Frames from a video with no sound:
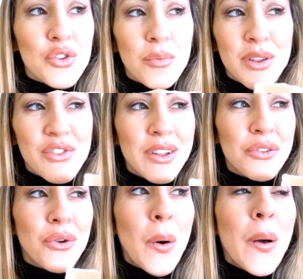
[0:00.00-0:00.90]
sto
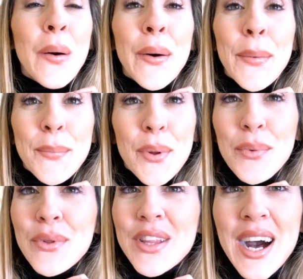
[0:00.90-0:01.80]
mangiando
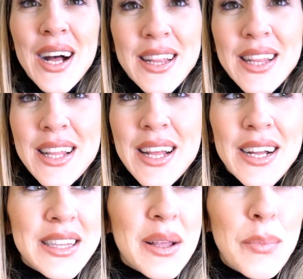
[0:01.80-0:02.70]
proprio tante
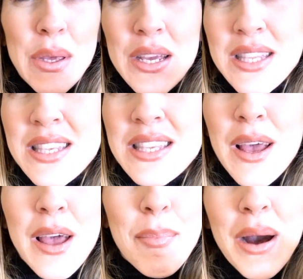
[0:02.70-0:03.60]
tante
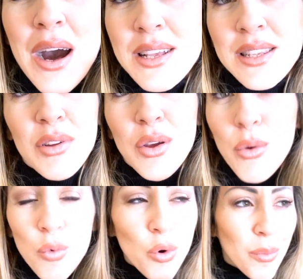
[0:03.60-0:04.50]
pizze, pasta, perché
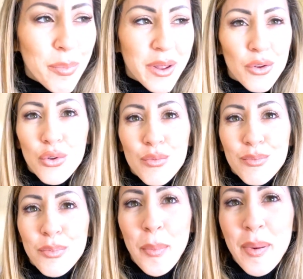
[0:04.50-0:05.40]
comunque è un periodo
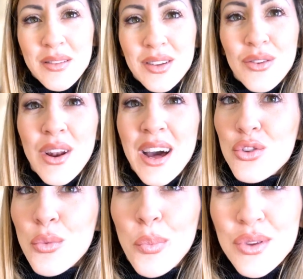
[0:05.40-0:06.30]
un po' particolare,
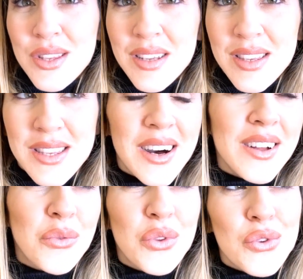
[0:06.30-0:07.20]
sono un po'
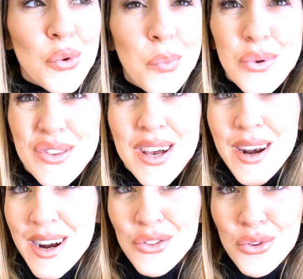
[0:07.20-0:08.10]
stressata, quindi sto un po'
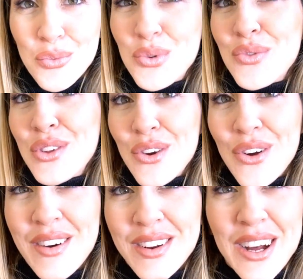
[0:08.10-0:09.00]
sgarrando di più, vi dico
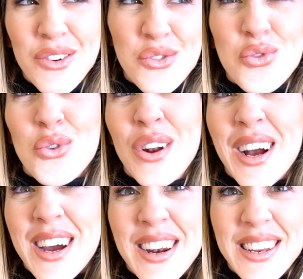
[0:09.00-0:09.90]
la verità, non solo
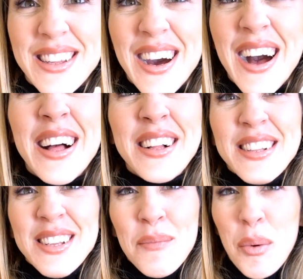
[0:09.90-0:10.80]
la Carlita
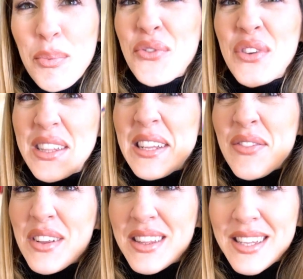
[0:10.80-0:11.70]
proprio fit
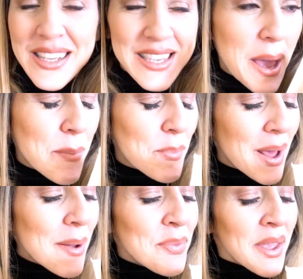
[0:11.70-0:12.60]
fit di
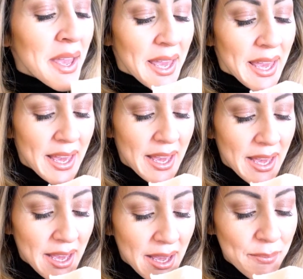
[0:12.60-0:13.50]
sempre.
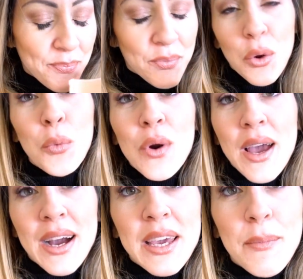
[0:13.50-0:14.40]
E mm,
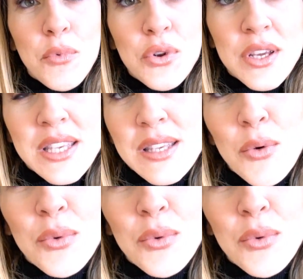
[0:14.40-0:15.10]
comunque è anche buonissimo,